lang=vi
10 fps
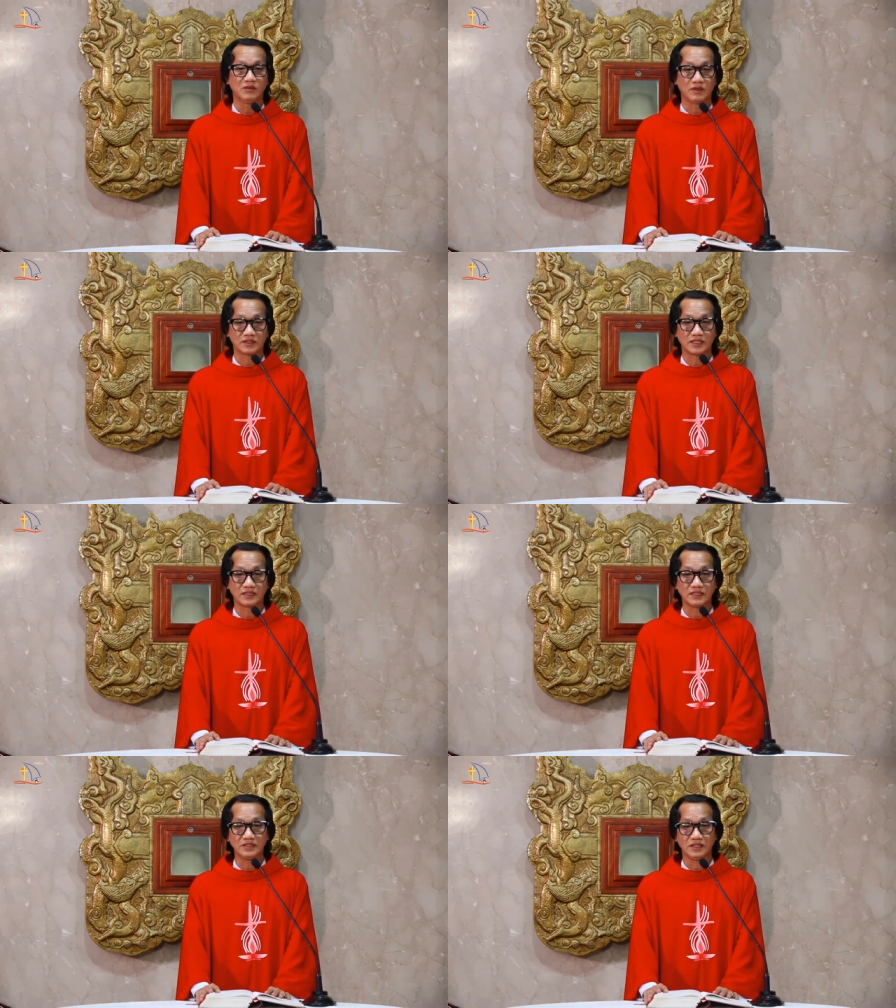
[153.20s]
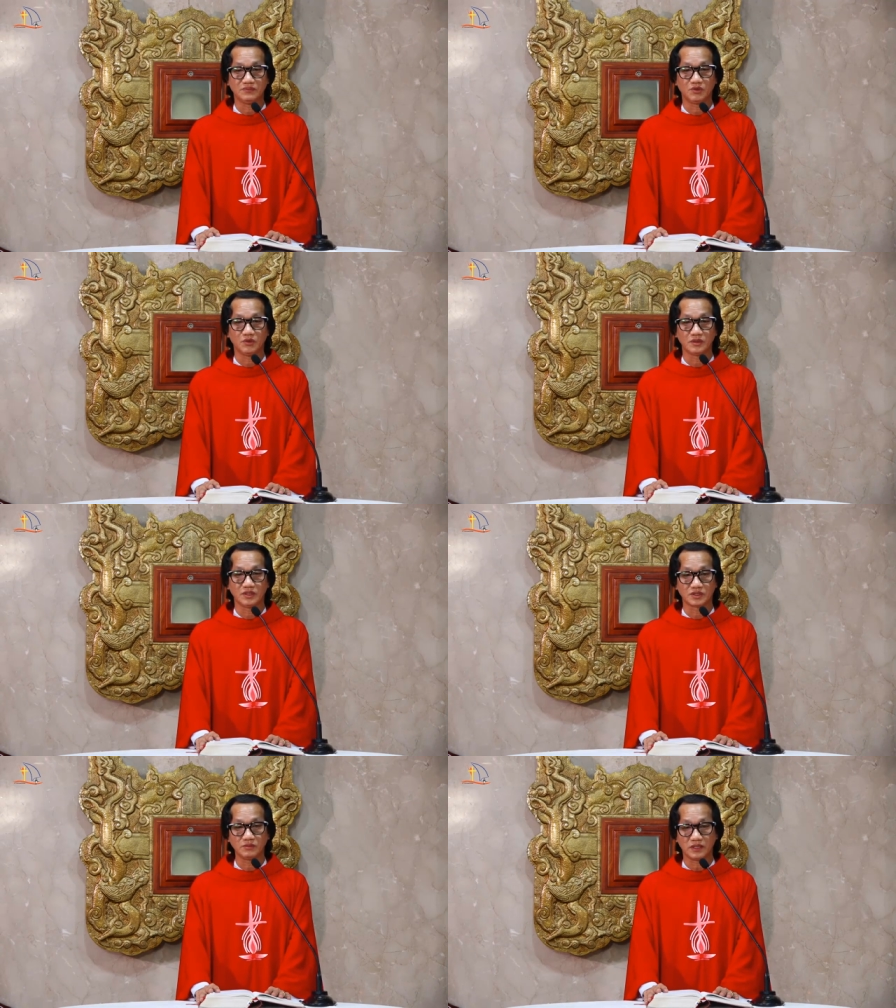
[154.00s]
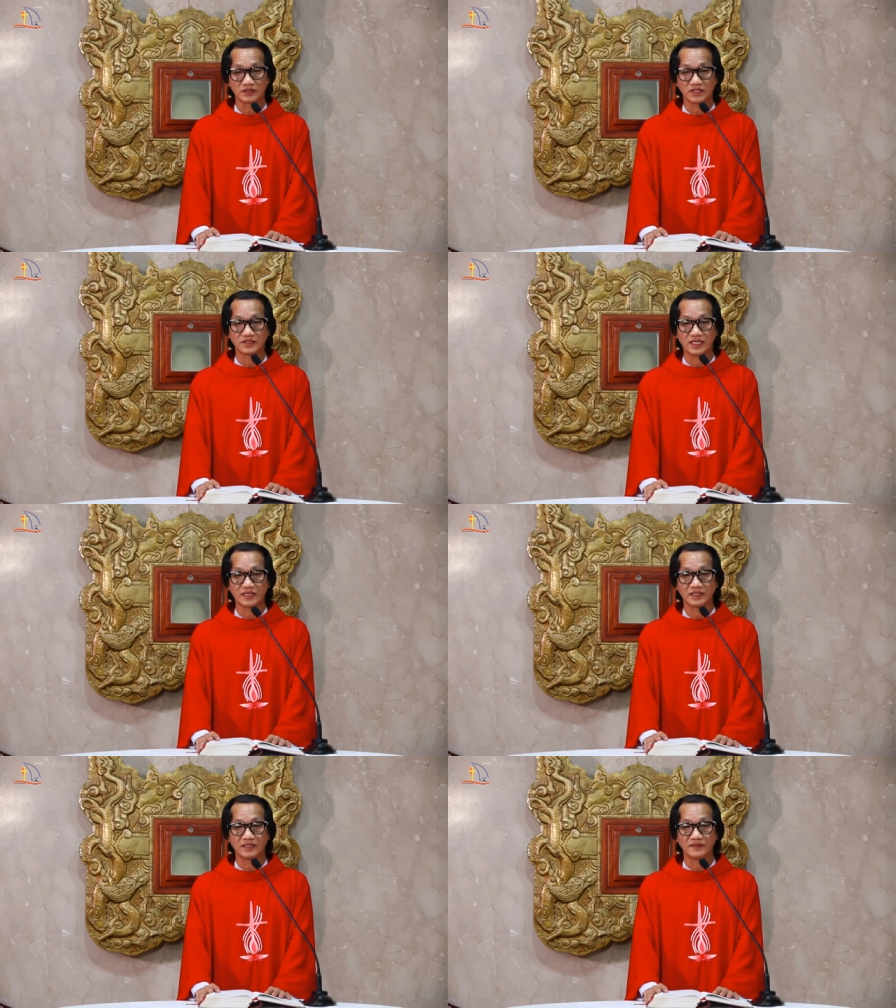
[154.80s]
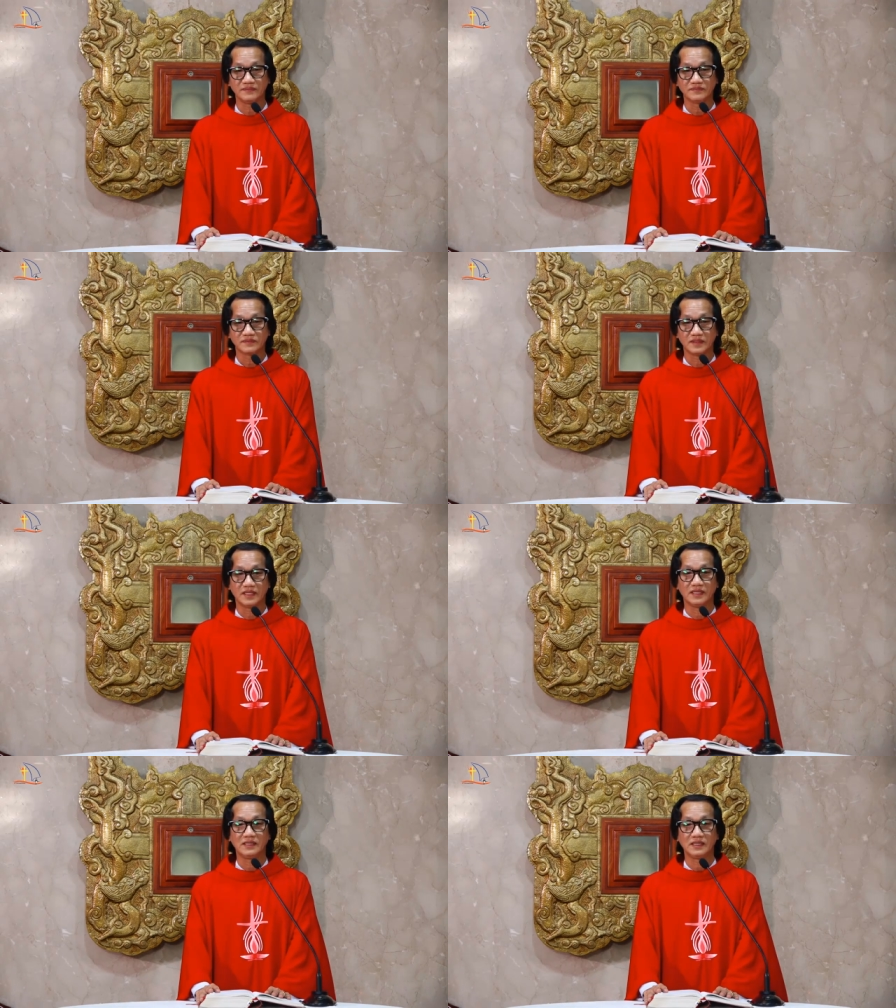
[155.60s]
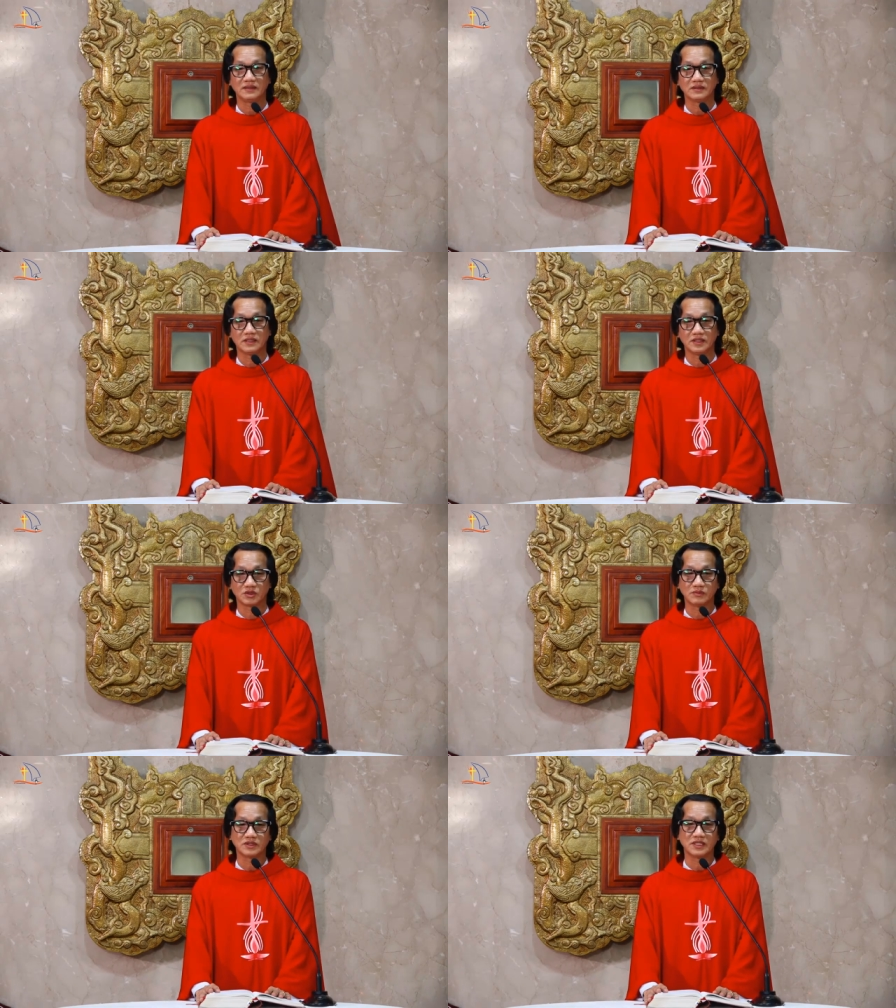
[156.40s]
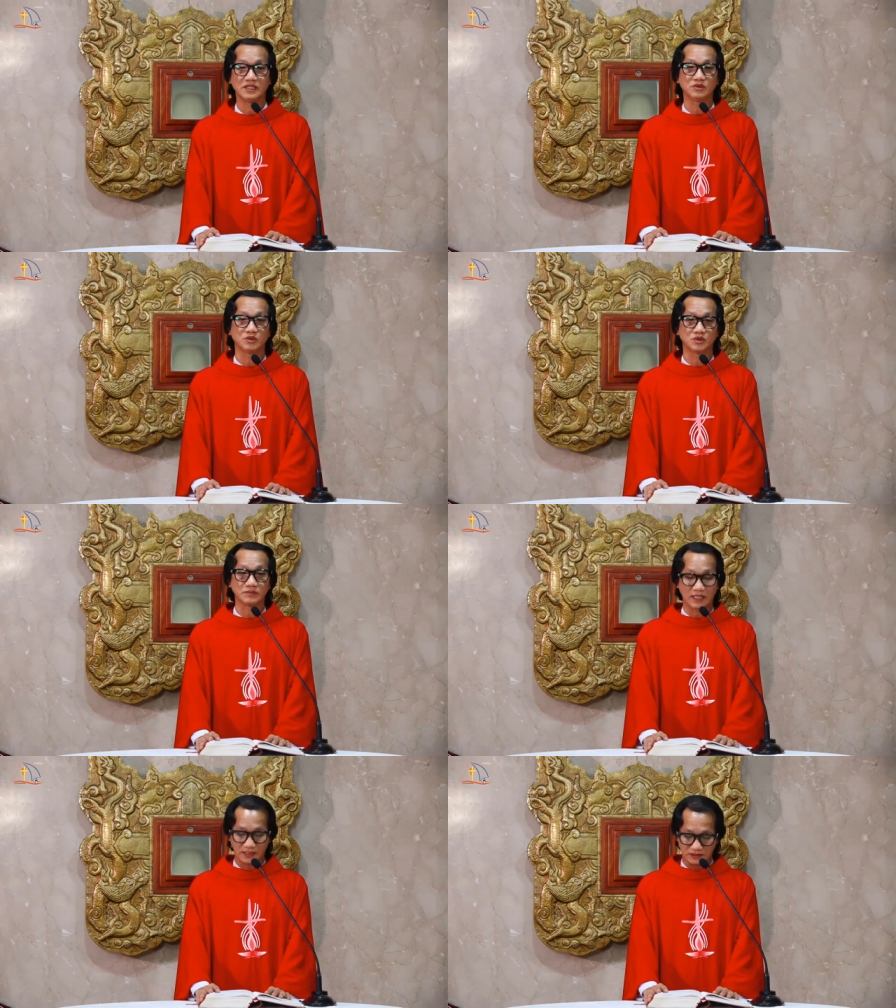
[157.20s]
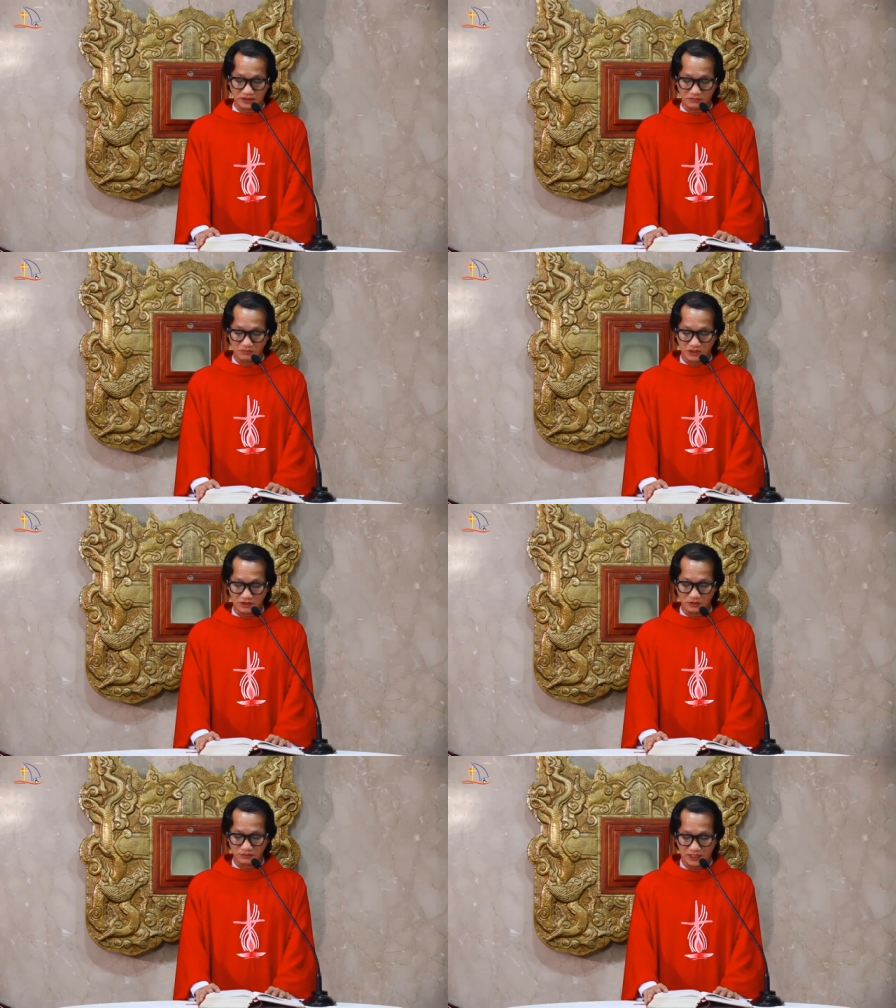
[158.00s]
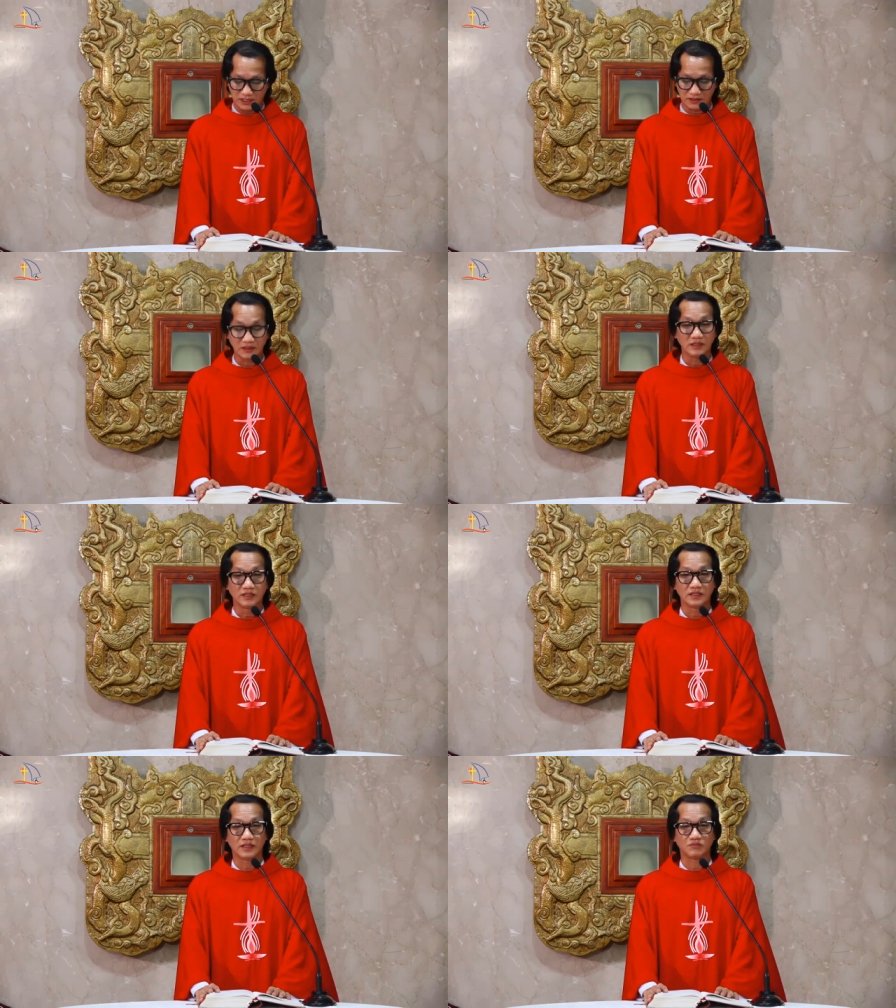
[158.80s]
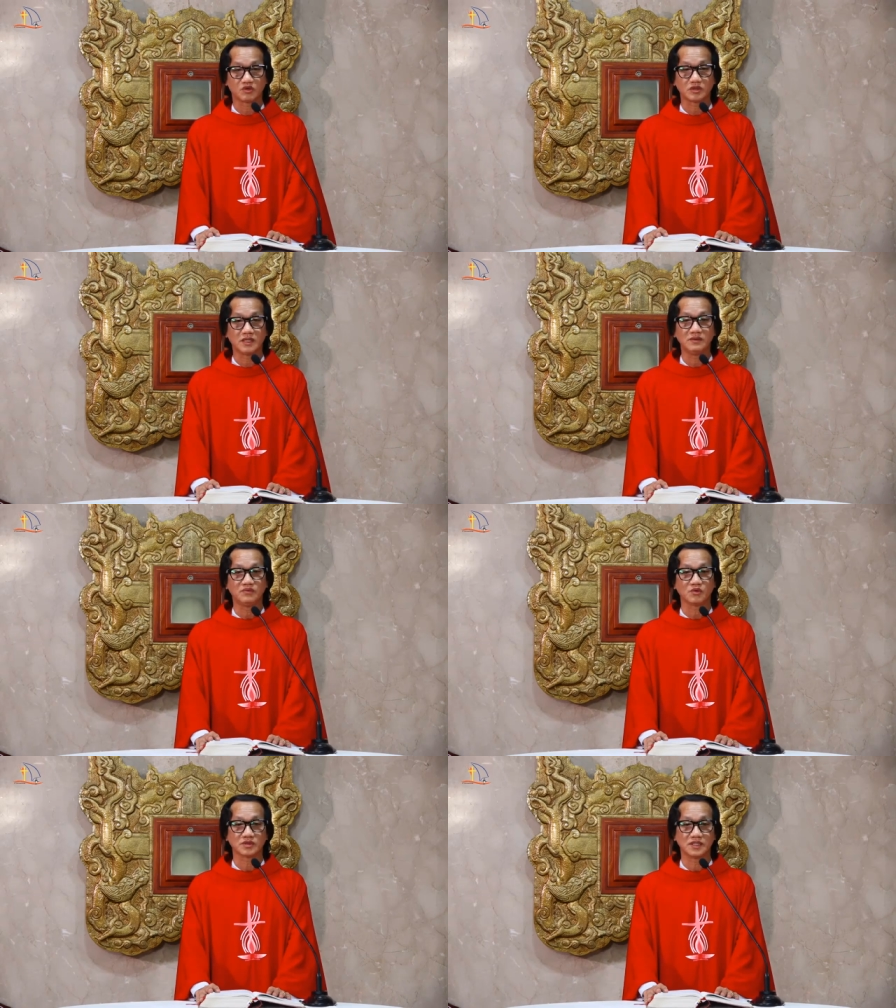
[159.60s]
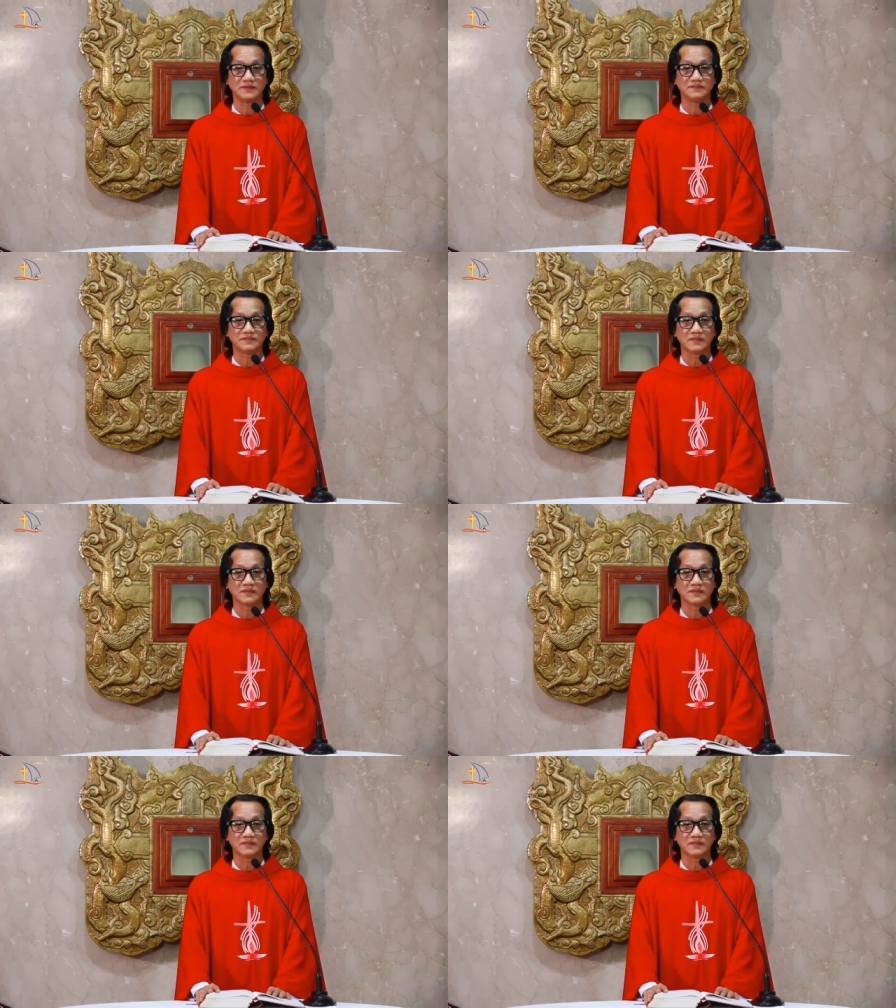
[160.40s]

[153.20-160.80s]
hoàn thành cái nhiệm vụ đời sống ở trần gian này để đời sống đức tin của chúng ta dẫn bước chúng ta gặp được đấng phục sinh